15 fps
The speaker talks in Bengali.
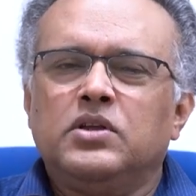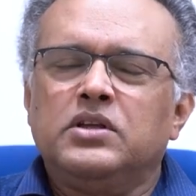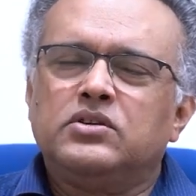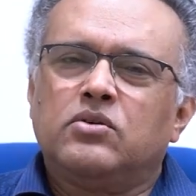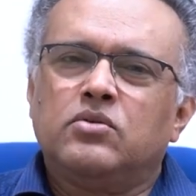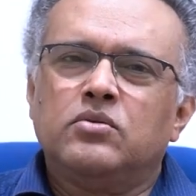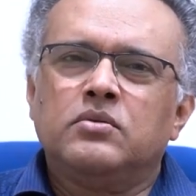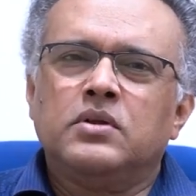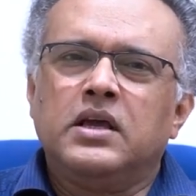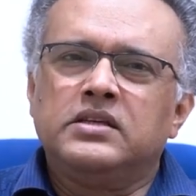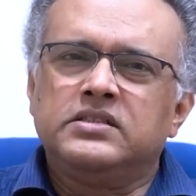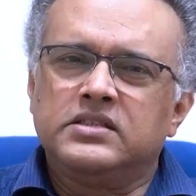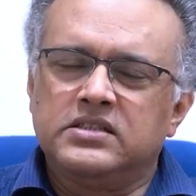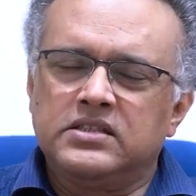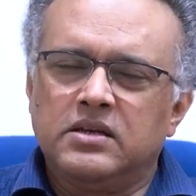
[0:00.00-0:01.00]
উনি যখন
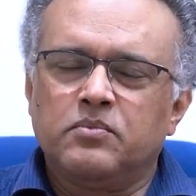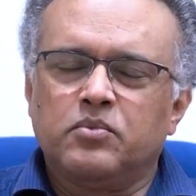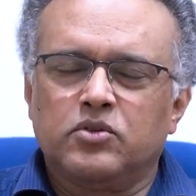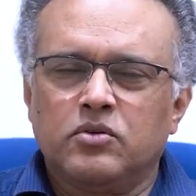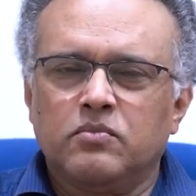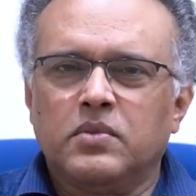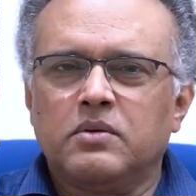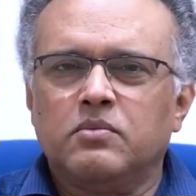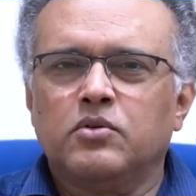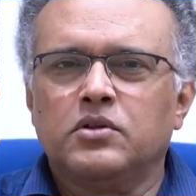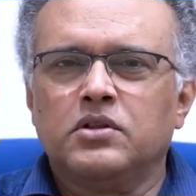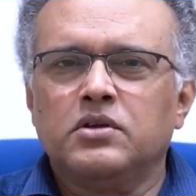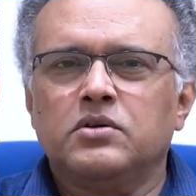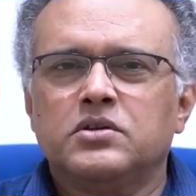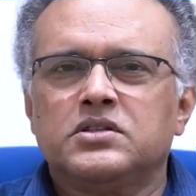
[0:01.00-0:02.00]
এসেছিলেন প্রথমবার
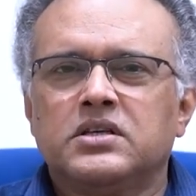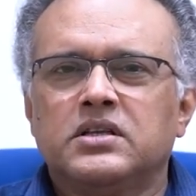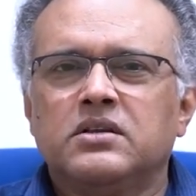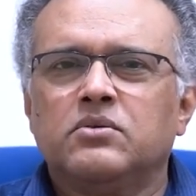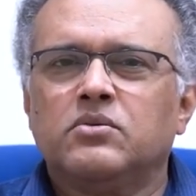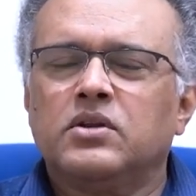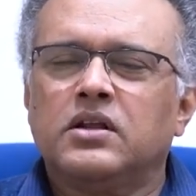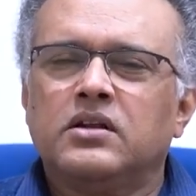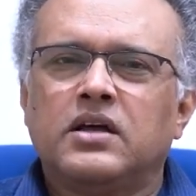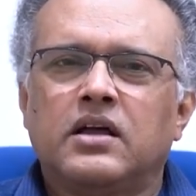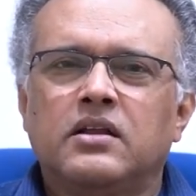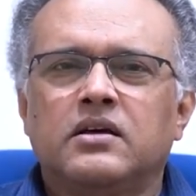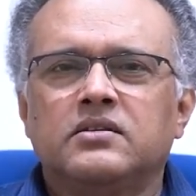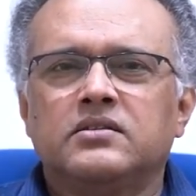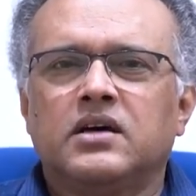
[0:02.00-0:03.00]
ভর্তি হয়েছিলেন ওনার
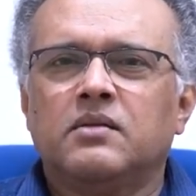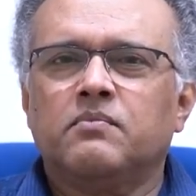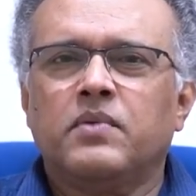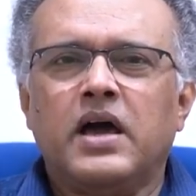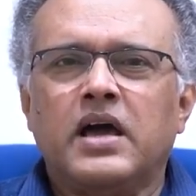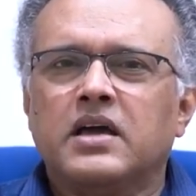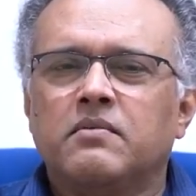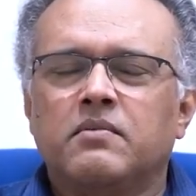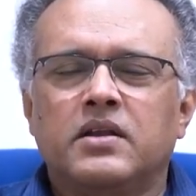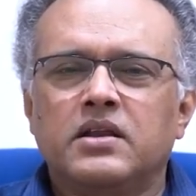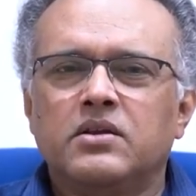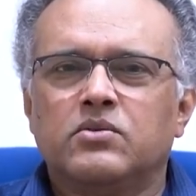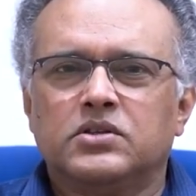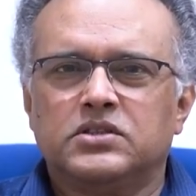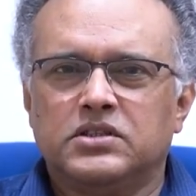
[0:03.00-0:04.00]
ডান হাত ডান পা
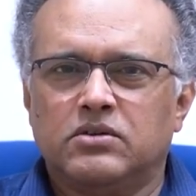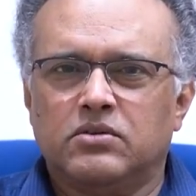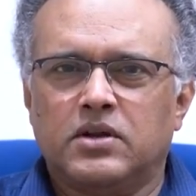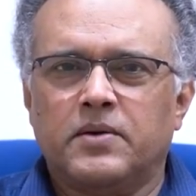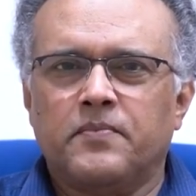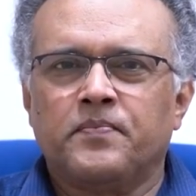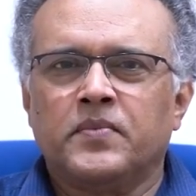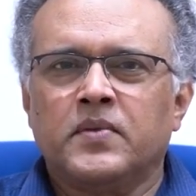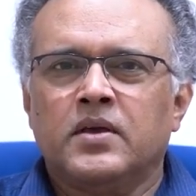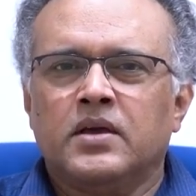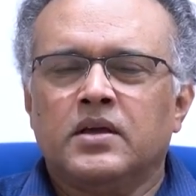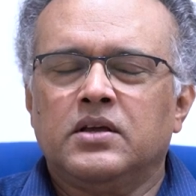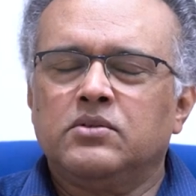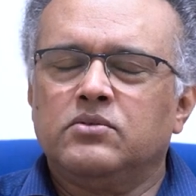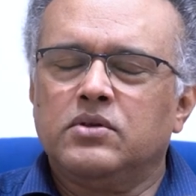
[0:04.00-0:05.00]
একেবারেই নড়ছিল না
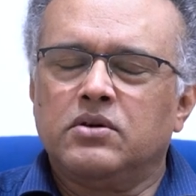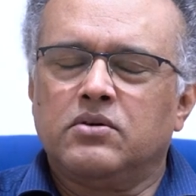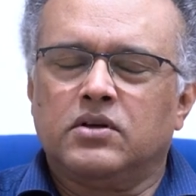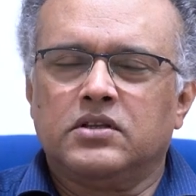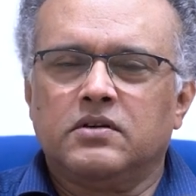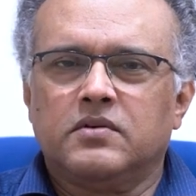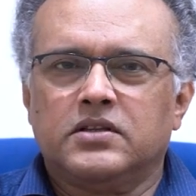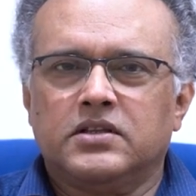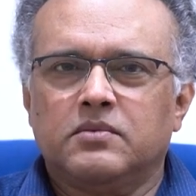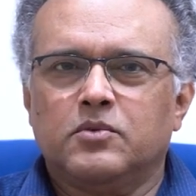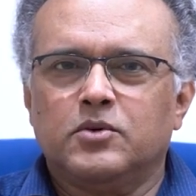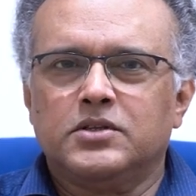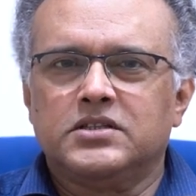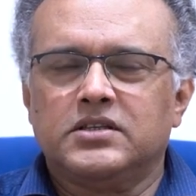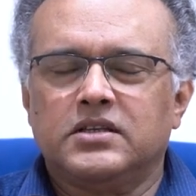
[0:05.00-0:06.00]
কিন্তু উনি কথাবার্তা
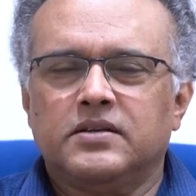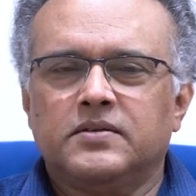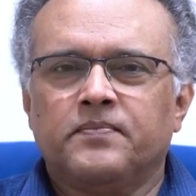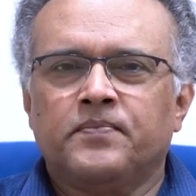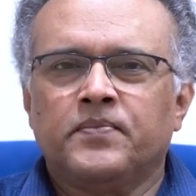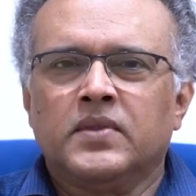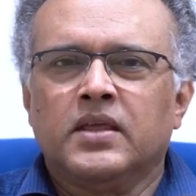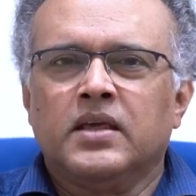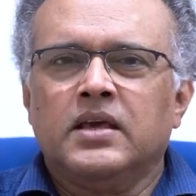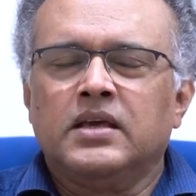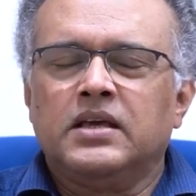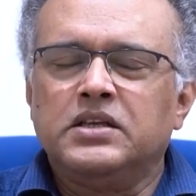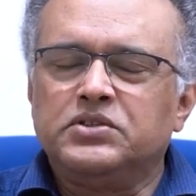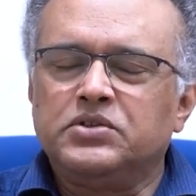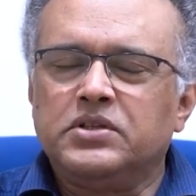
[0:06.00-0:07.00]
বলছিলেন
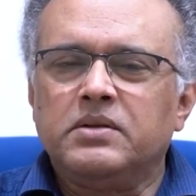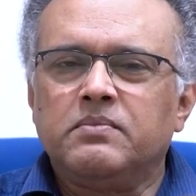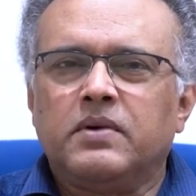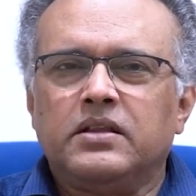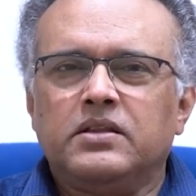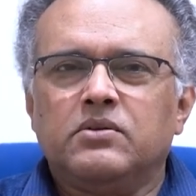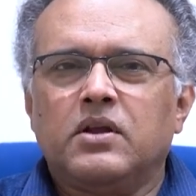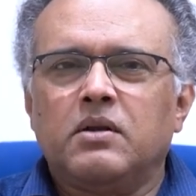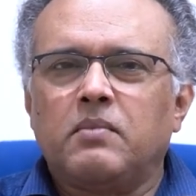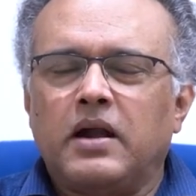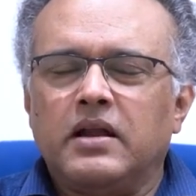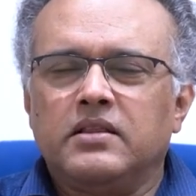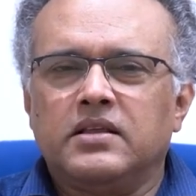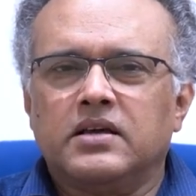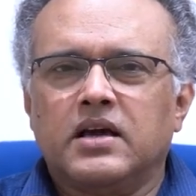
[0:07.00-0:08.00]
কিছুদিন বাদে ওনার
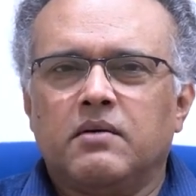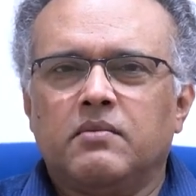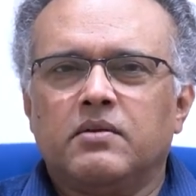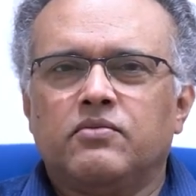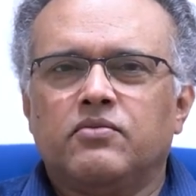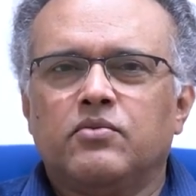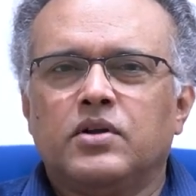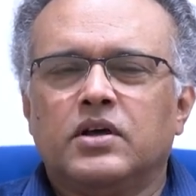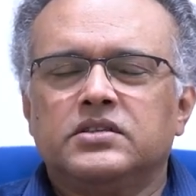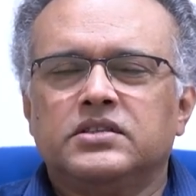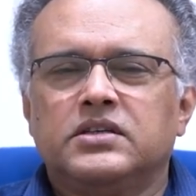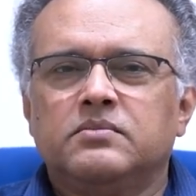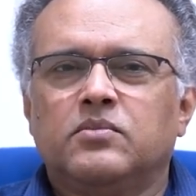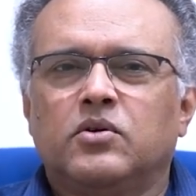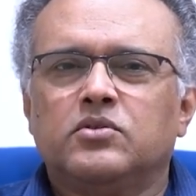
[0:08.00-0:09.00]
বাড়ি থেকে আবার ফোন
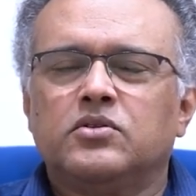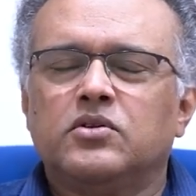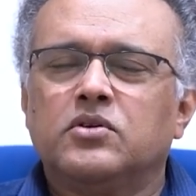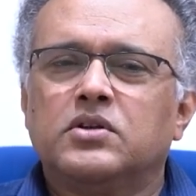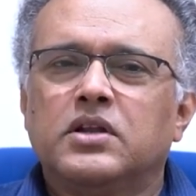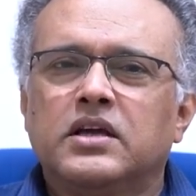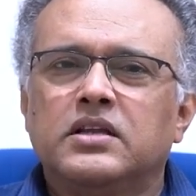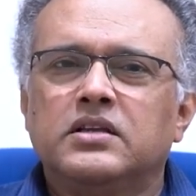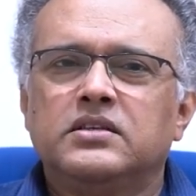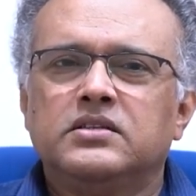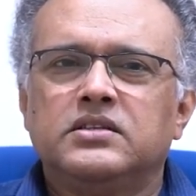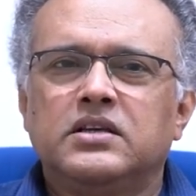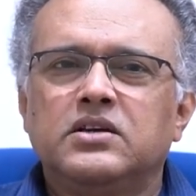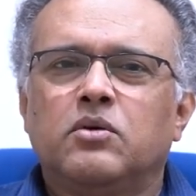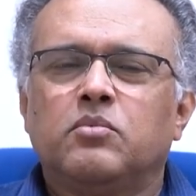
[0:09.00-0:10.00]
আসে ভদ্রলোক নাকি
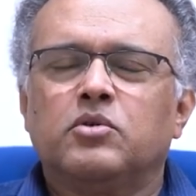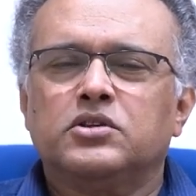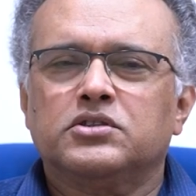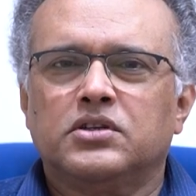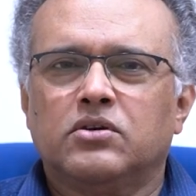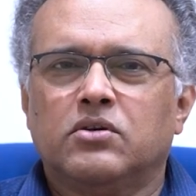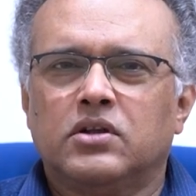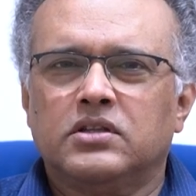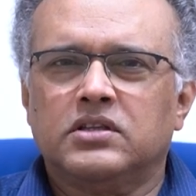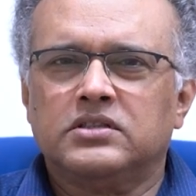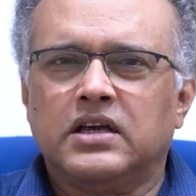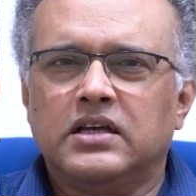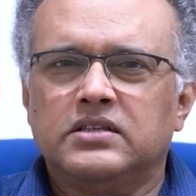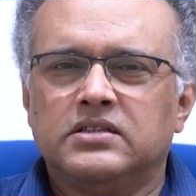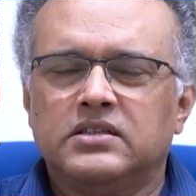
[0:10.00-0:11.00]
নিজেই অপারেশন করাতে
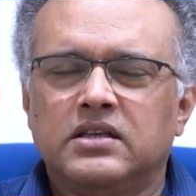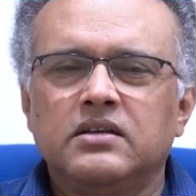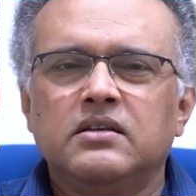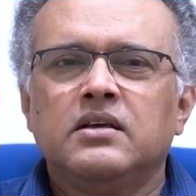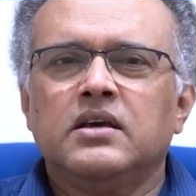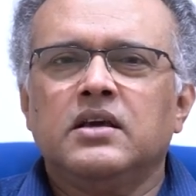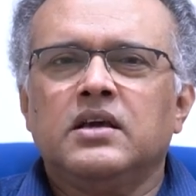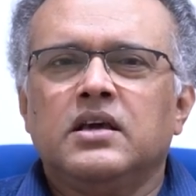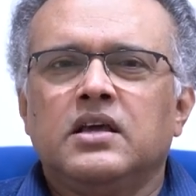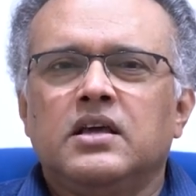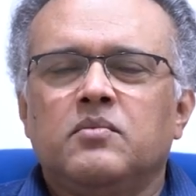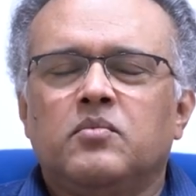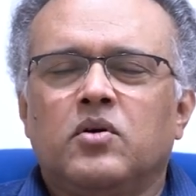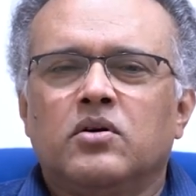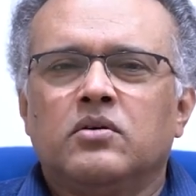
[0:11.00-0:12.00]
চাইছিলেন
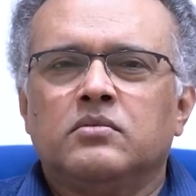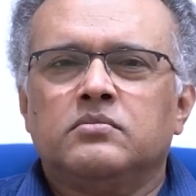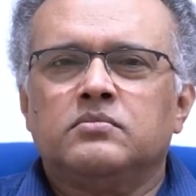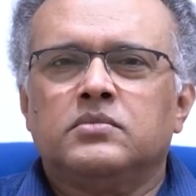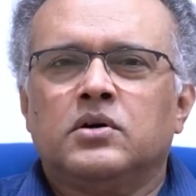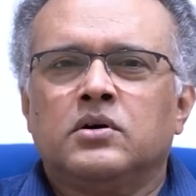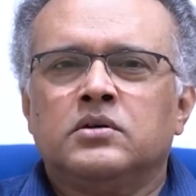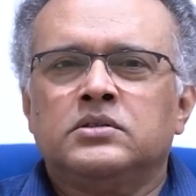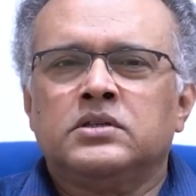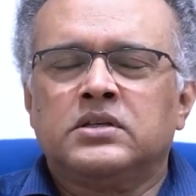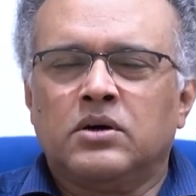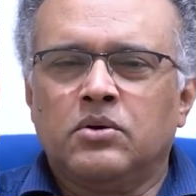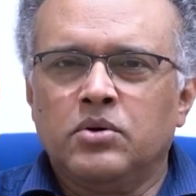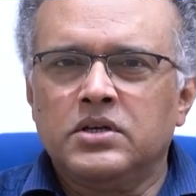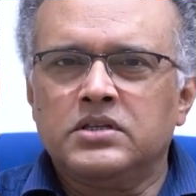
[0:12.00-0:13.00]
এবং
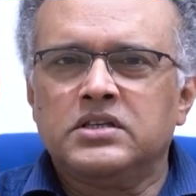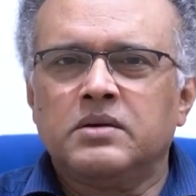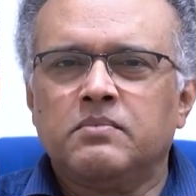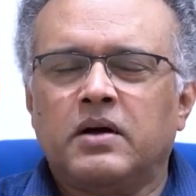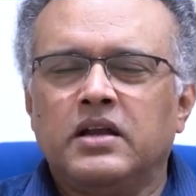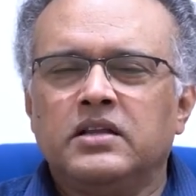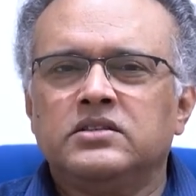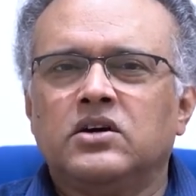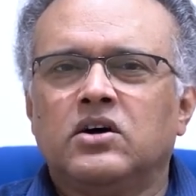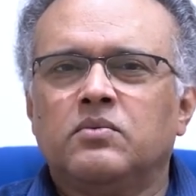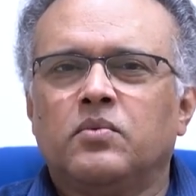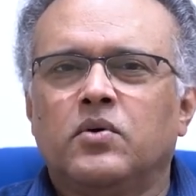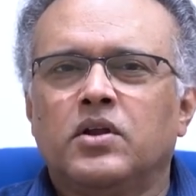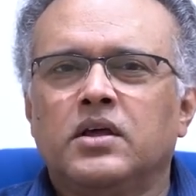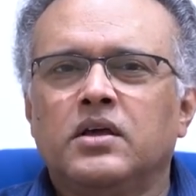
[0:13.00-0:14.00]
যেটা হয়েছে বাড়ি
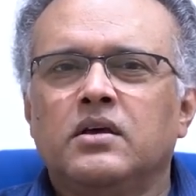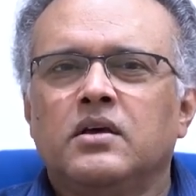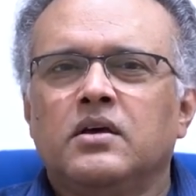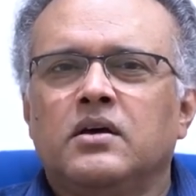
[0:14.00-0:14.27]
যাওয়ার পরে